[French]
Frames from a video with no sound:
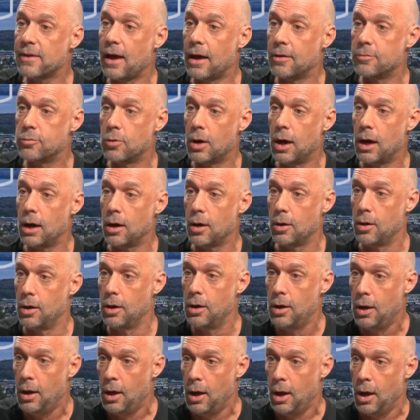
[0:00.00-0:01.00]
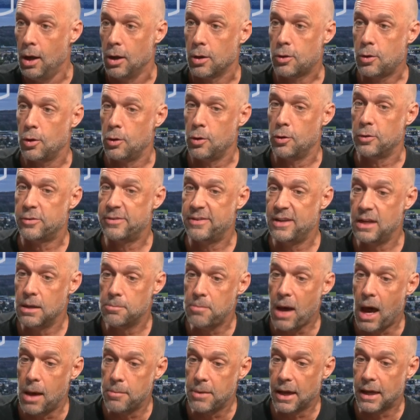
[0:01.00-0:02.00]
à avoir euh, que le
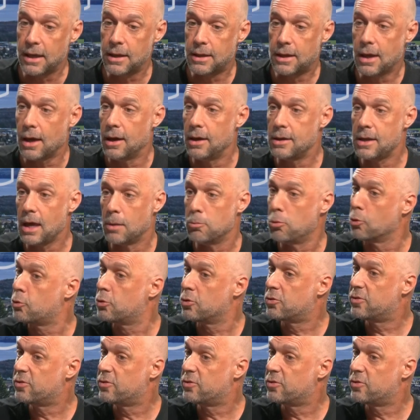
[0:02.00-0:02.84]
cinéma américain, il y a beaucoup de